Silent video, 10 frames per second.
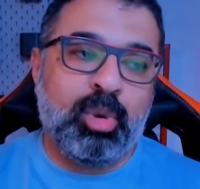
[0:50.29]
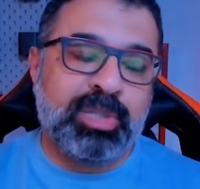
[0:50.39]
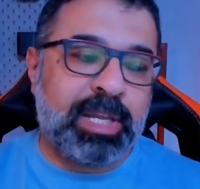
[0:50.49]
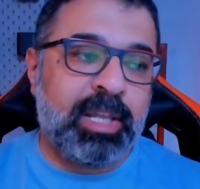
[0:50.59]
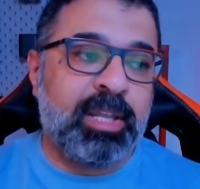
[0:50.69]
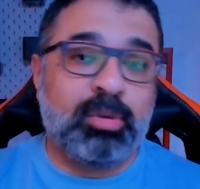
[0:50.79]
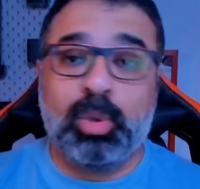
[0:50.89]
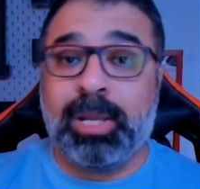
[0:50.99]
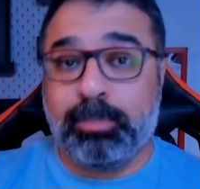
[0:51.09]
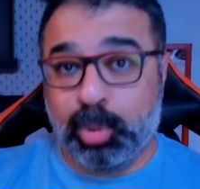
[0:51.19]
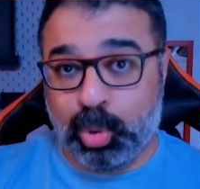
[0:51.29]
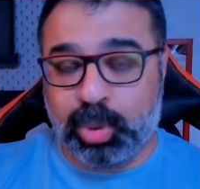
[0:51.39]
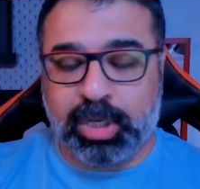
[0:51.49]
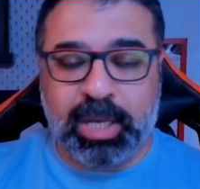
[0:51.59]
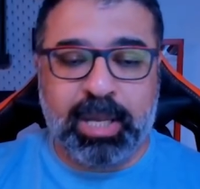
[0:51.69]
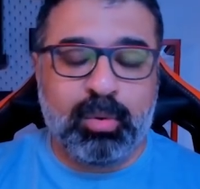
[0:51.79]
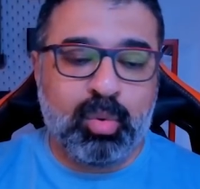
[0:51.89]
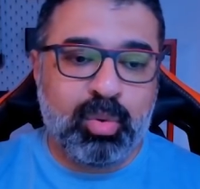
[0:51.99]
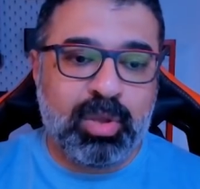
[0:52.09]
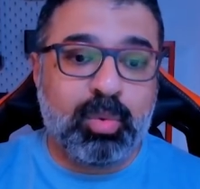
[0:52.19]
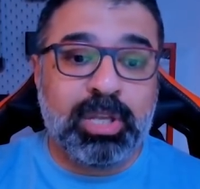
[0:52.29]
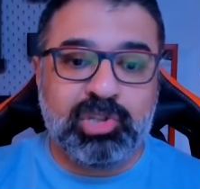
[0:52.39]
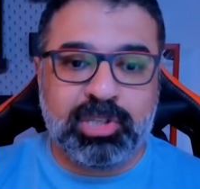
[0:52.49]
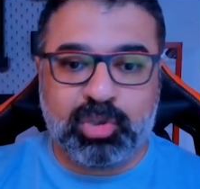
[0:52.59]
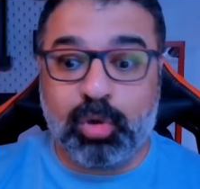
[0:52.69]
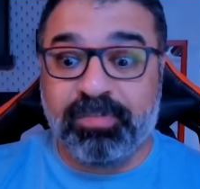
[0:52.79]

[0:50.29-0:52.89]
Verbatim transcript: سالير دو لابور او ذا ويجز اوف